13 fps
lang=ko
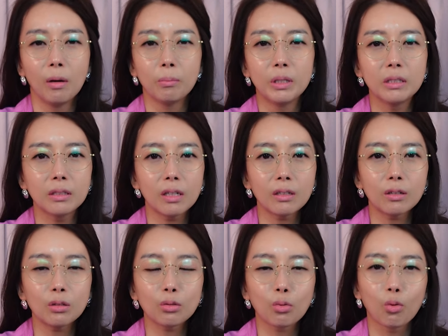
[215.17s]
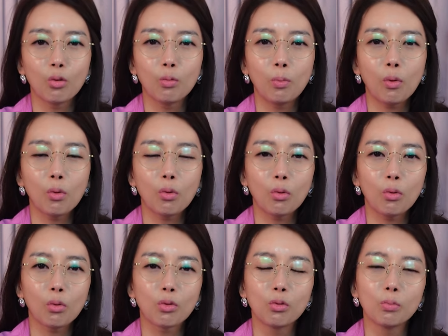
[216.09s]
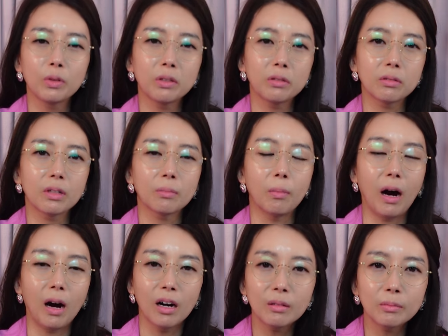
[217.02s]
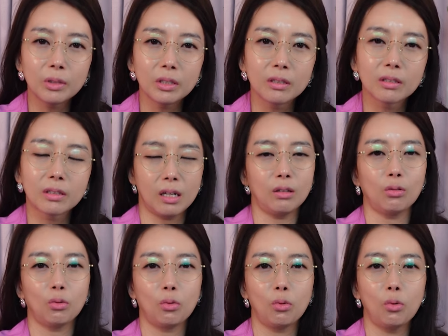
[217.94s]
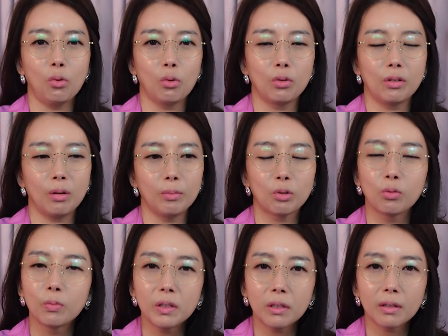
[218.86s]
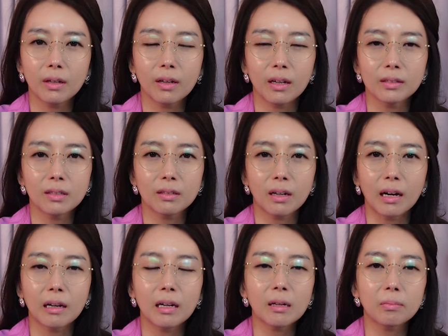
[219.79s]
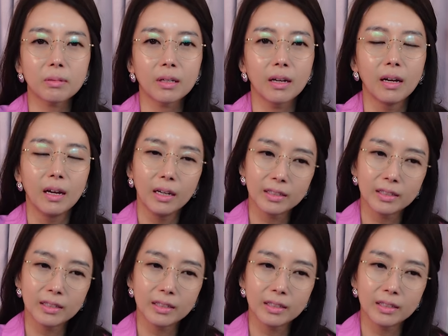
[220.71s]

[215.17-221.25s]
민생을 돌보고 국민들의 마음을 찾 있고 그다음에 국민에게 가장 가깝게